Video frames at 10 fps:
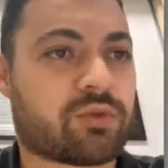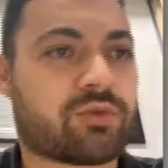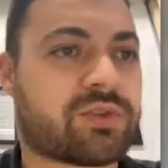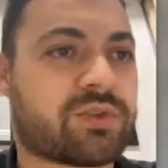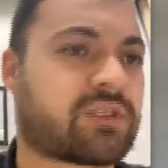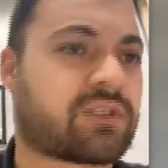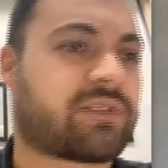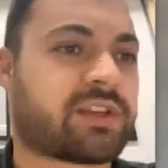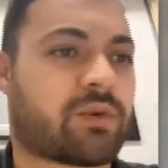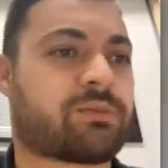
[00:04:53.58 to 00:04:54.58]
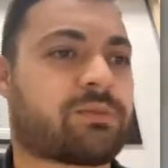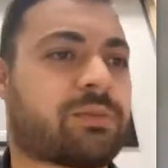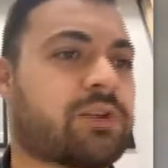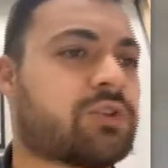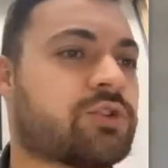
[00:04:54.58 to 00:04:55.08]

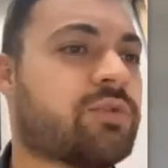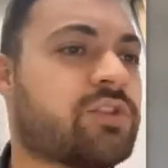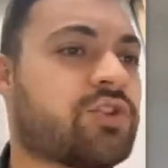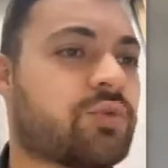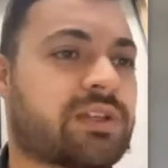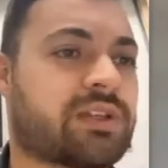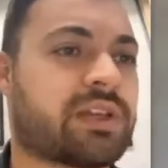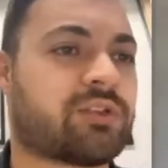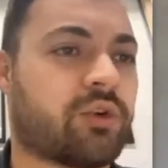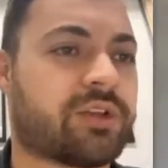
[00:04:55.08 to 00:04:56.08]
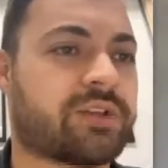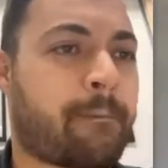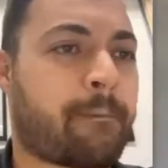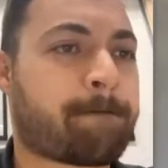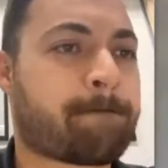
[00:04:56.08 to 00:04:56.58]
194/2021. Item 2.
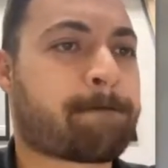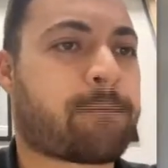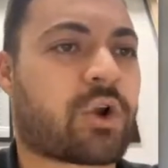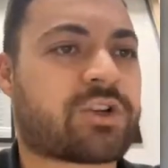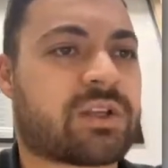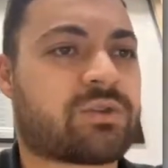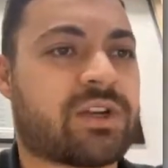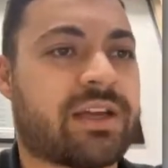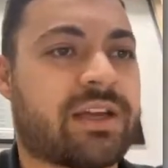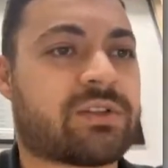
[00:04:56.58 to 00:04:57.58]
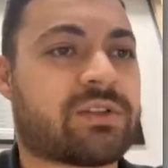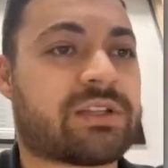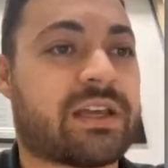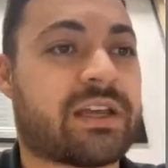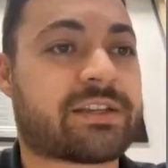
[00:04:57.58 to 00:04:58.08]
Projeto de Lei
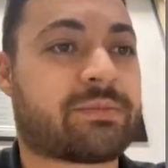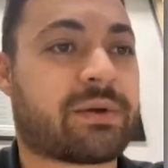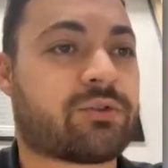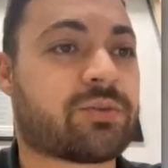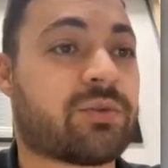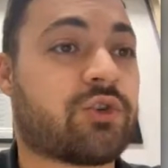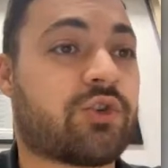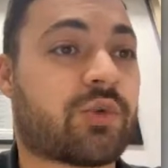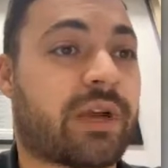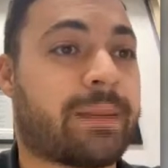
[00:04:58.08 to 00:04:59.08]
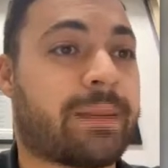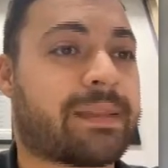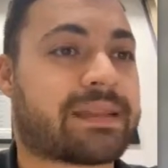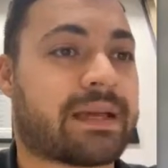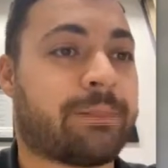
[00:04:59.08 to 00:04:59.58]
210-2021
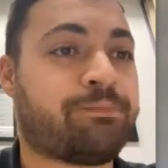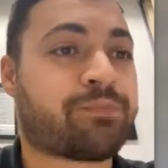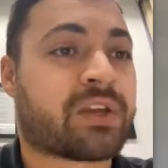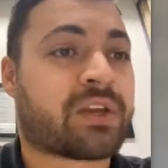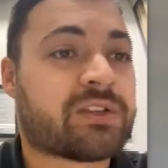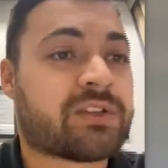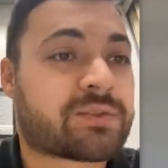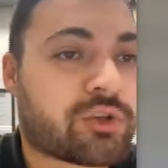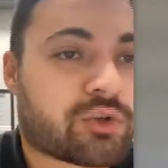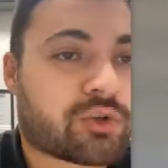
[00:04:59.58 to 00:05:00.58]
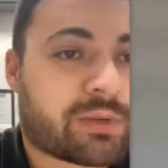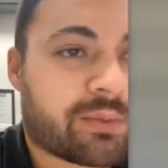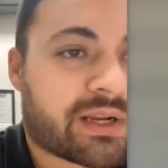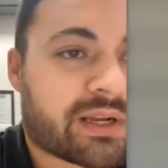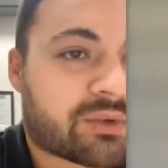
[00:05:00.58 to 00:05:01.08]
emenda dispõe sobre a
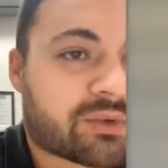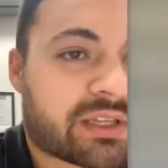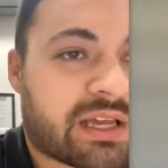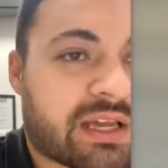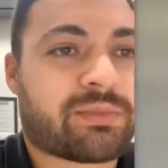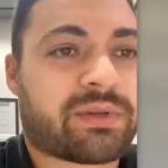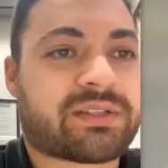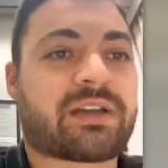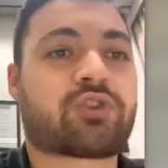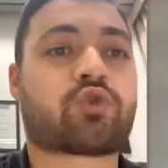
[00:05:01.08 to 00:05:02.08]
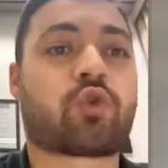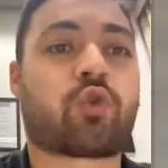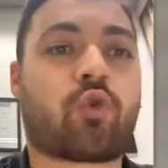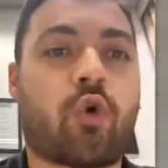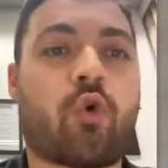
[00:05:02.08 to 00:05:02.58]
obrigatoriedade de prestar
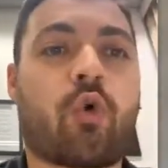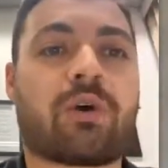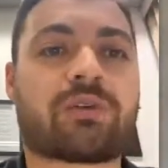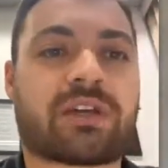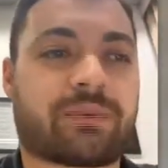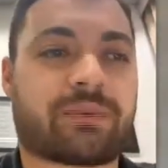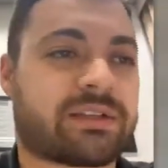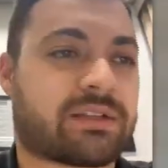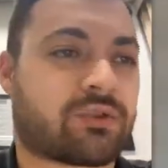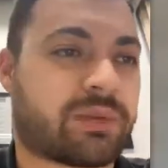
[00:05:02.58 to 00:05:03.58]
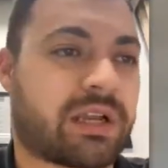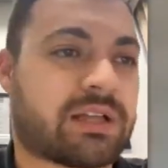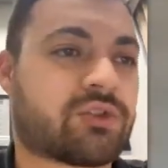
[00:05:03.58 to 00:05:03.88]
socorro aos animais atropelados